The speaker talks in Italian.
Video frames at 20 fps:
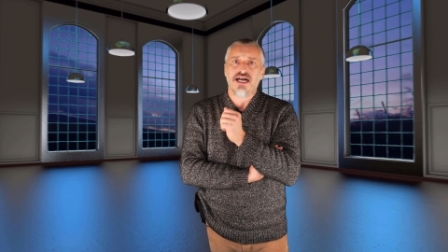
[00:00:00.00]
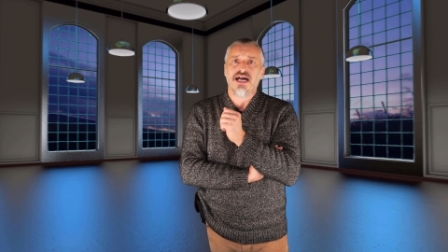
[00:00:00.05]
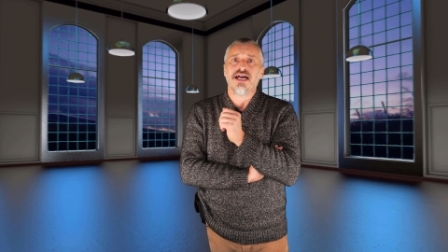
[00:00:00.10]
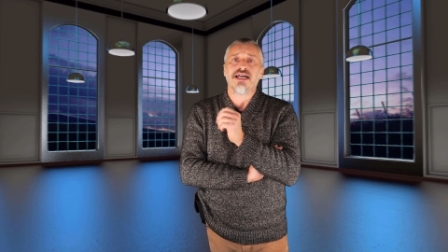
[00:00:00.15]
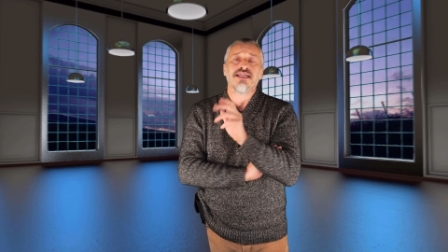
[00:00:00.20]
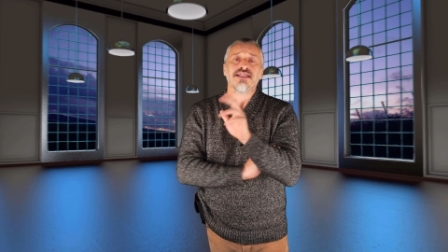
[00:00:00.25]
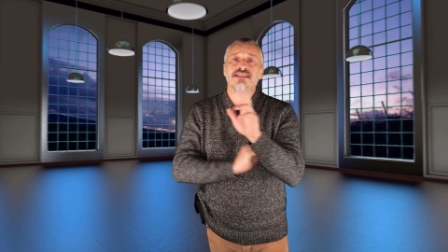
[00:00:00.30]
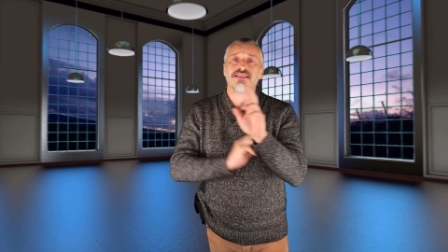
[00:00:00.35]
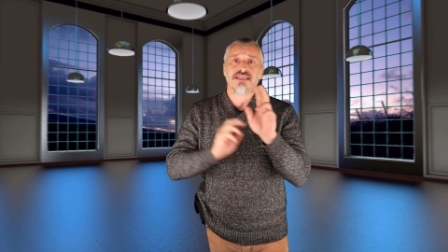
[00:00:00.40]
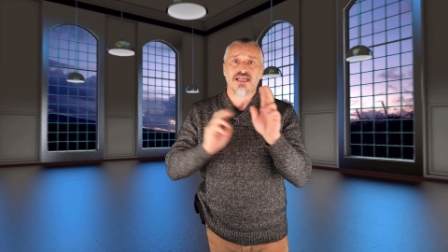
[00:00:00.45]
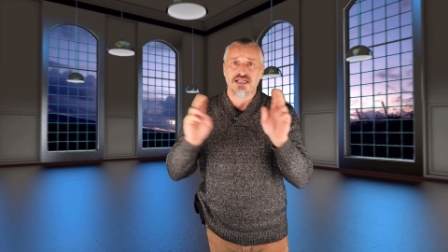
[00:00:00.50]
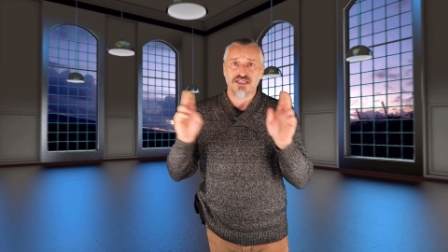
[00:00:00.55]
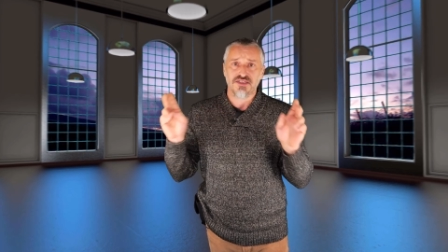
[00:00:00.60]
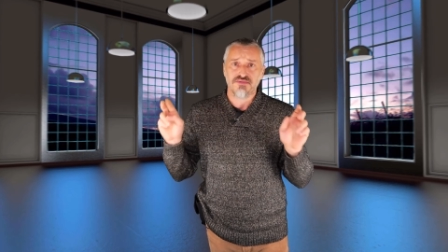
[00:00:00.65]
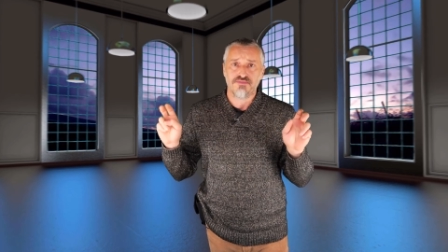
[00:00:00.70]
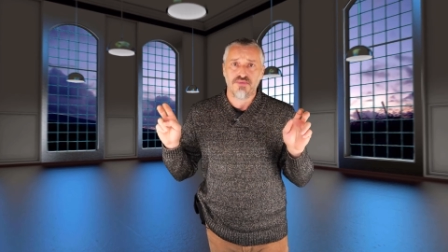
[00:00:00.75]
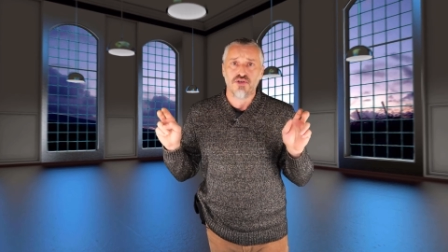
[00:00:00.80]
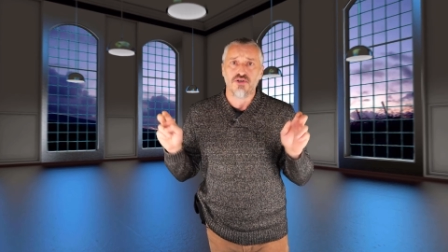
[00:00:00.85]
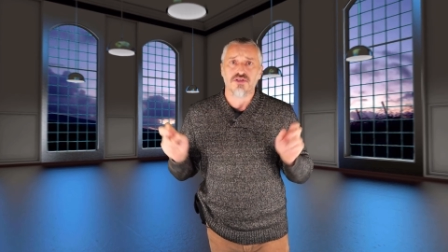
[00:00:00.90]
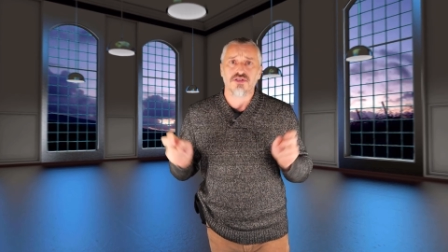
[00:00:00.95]
ai
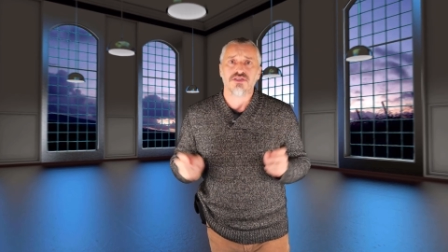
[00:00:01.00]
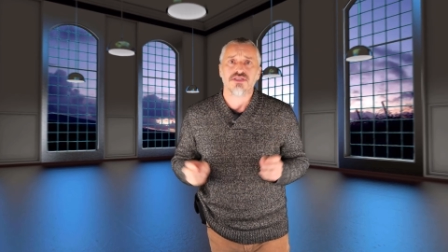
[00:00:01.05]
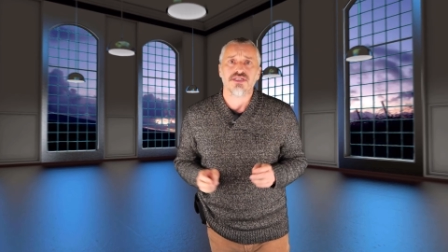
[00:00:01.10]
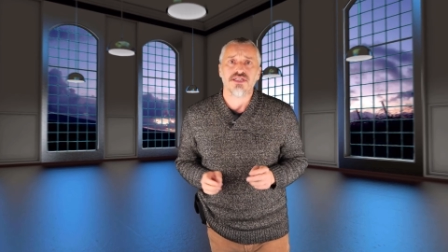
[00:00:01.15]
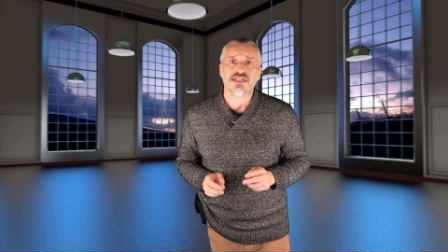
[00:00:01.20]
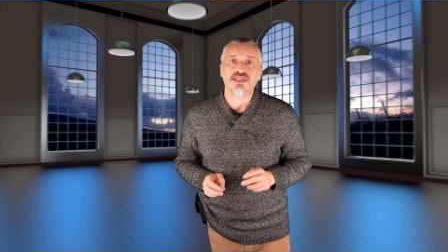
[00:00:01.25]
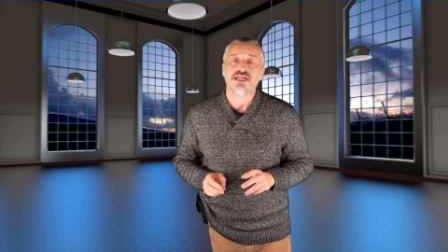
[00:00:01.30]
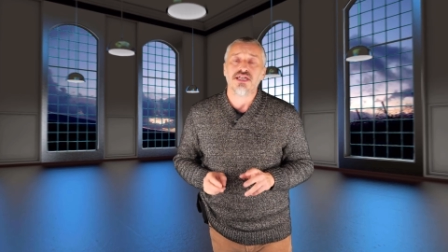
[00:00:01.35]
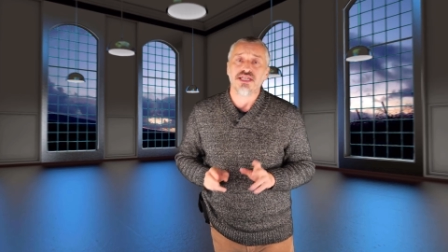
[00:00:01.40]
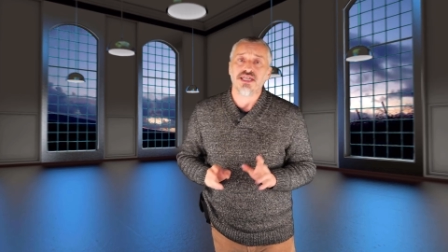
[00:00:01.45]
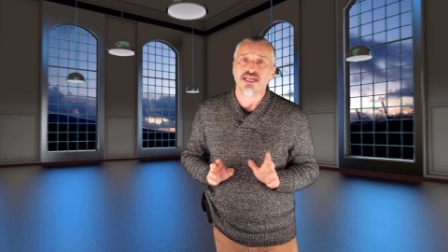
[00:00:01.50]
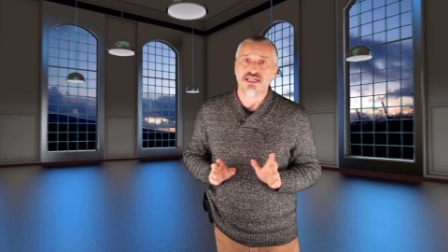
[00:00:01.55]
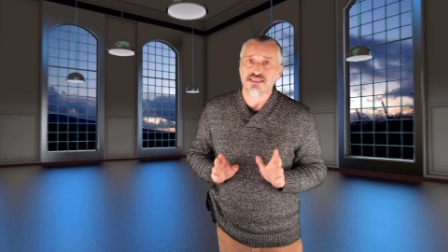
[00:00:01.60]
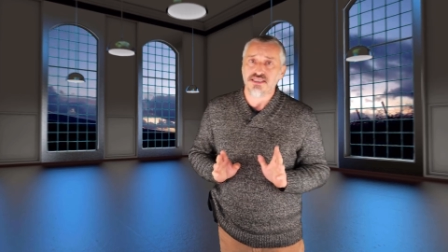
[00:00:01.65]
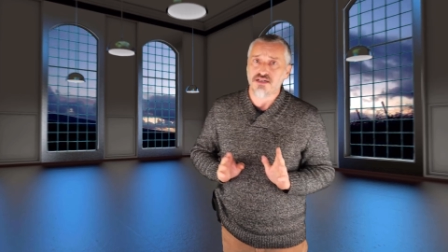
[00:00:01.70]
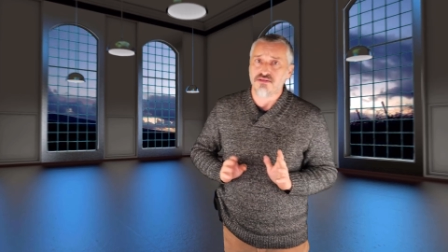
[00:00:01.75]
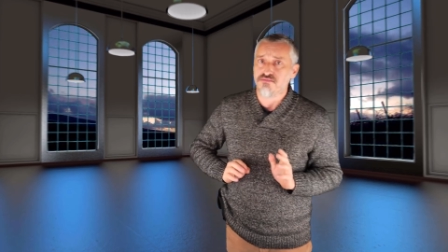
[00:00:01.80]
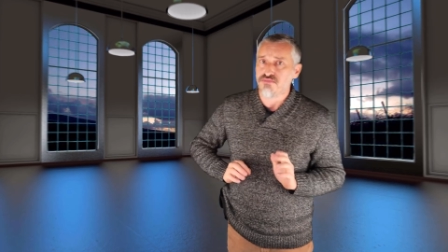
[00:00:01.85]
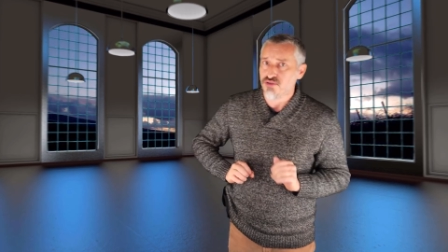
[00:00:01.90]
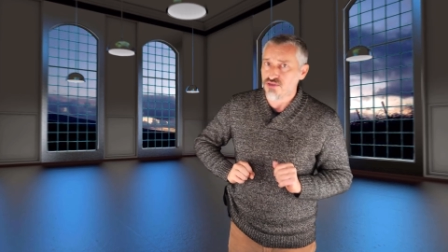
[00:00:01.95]
trasporti
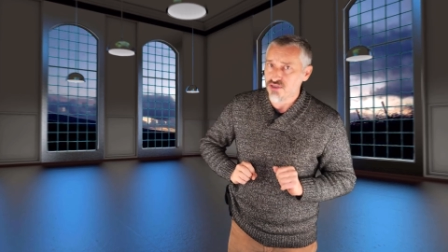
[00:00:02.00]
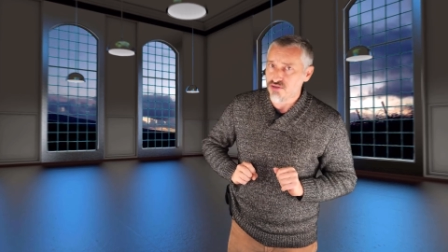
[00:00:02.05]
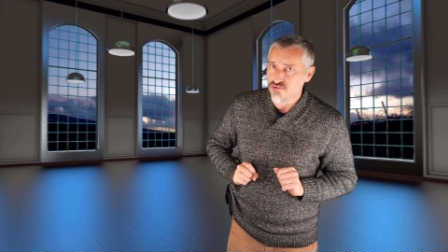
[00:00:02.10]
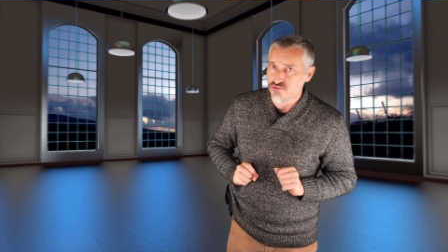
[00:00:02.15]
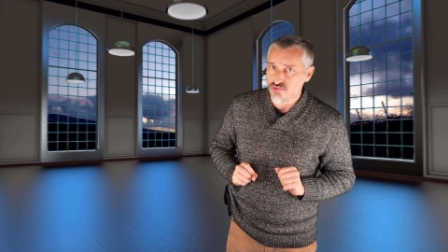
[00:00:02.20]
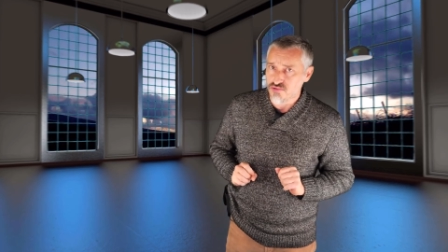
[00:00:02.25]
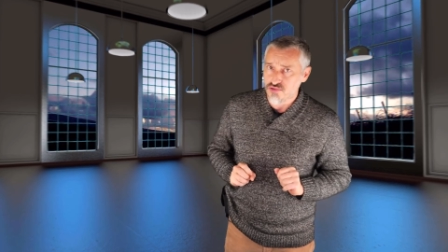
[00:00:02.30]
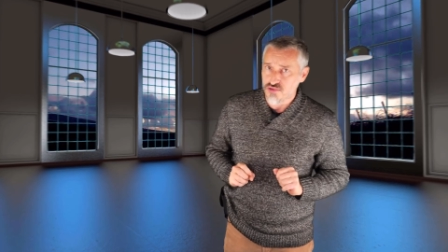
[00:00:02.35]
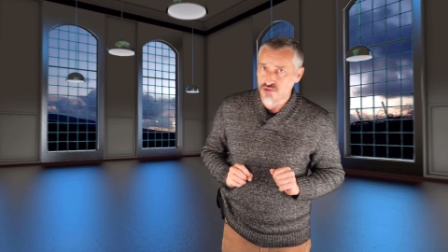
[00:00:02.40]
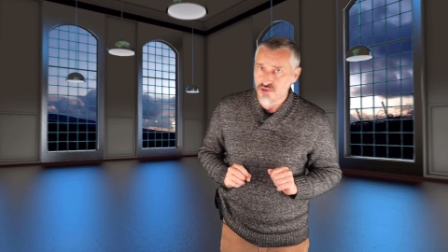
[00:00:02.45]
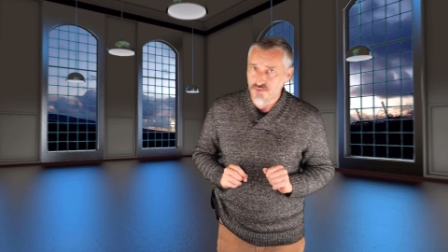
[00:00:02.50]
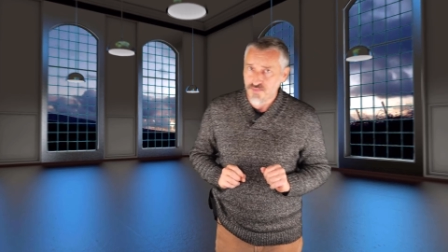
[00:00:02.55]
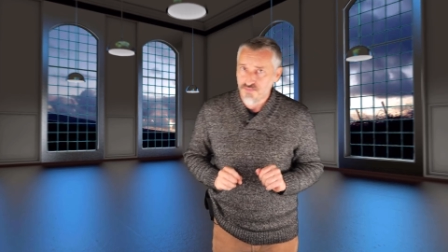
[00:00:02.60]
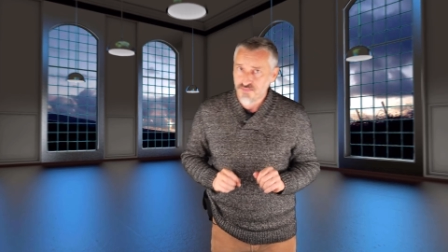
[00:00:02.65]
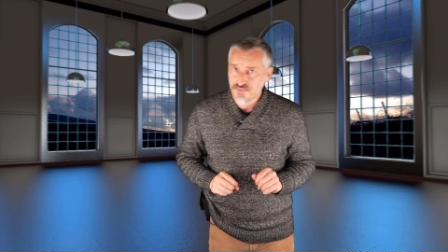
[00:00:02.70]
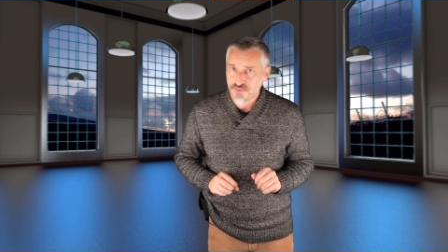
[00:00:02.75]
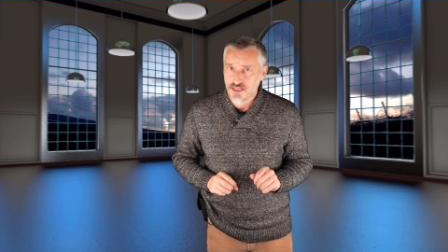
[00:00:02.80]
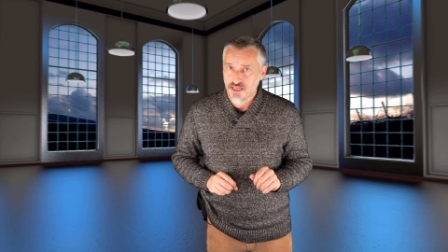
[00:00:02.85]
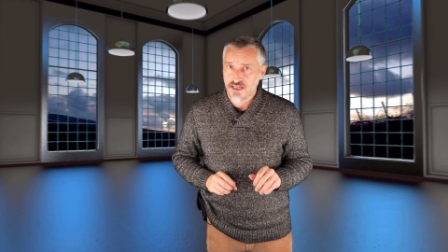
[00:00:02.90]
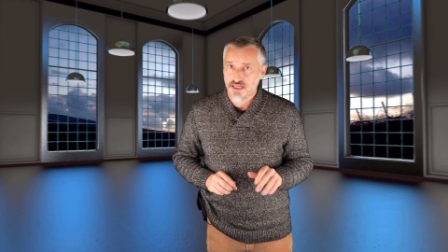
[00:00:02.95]
rientra un po' di tutto,